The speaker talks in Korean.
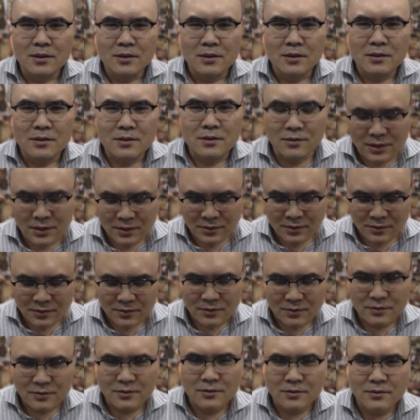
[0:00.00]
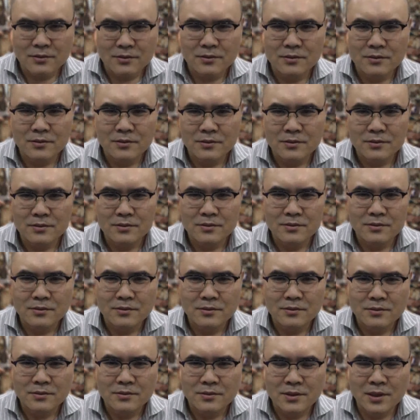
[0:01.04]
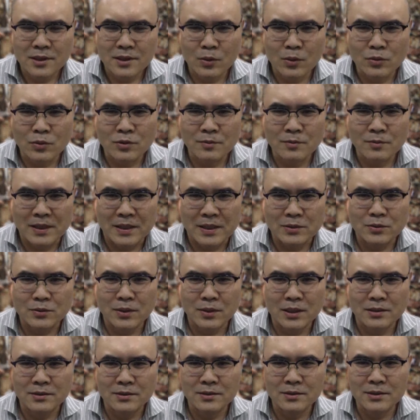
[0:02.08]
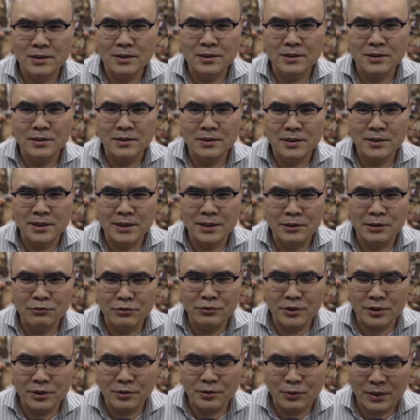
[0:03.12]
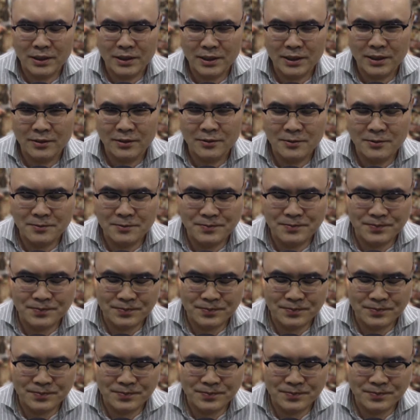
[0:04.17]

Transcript: 그런데요, 제가 오늘 방송하는 그 이유이기도 한데요.